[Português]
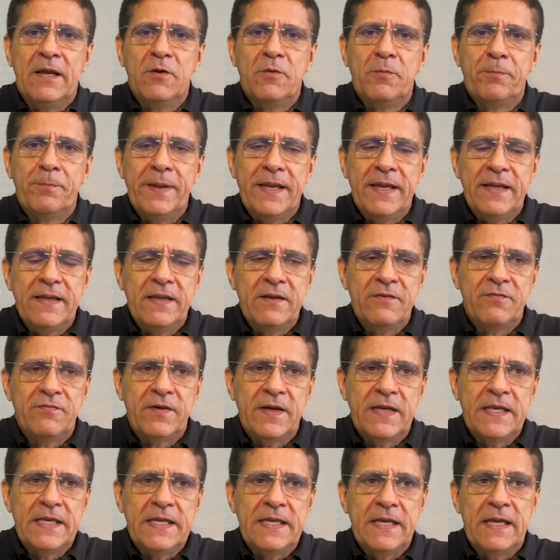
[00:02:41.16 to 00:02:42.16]
Aí eu peguei e
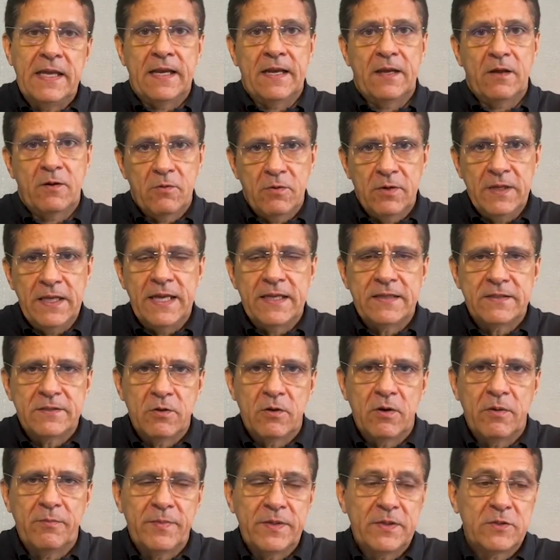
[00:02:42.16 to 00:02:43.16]
falei, ela
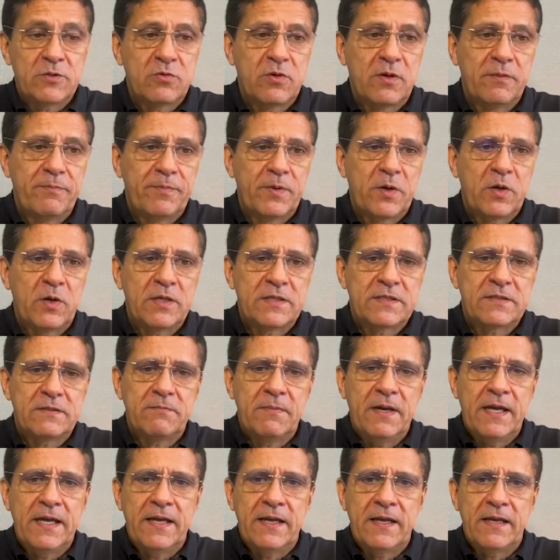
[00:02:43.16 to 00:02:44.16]
conhece, é uma pessoa
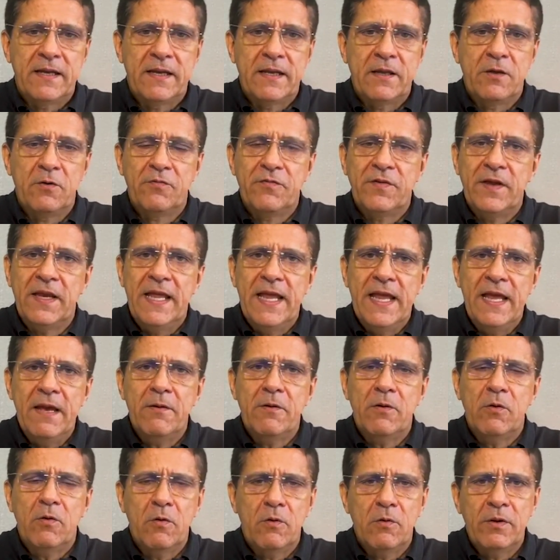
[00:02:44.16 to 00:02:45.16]
próxima a ela. Eu falei,
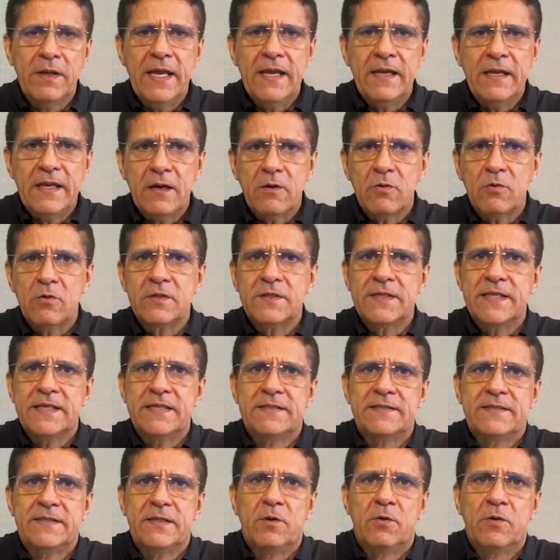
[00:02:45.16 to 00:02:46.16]
é, o que, que
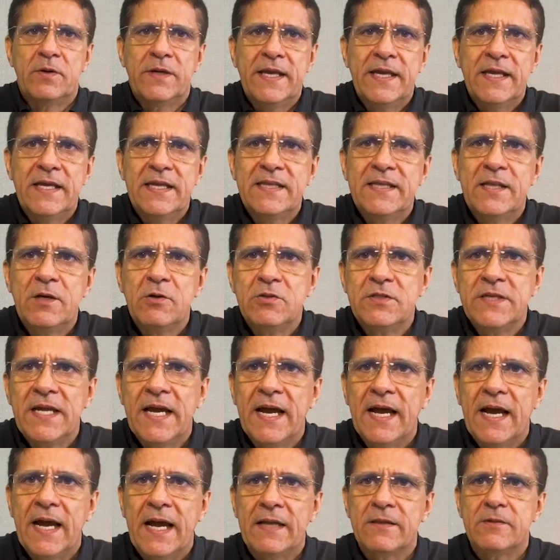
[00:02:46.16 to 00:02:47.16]
aconteceu? O que, que deu
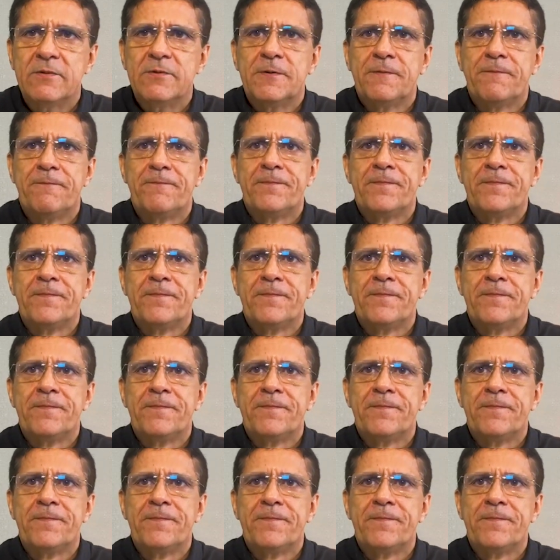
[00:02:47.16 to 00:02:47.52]
de errado?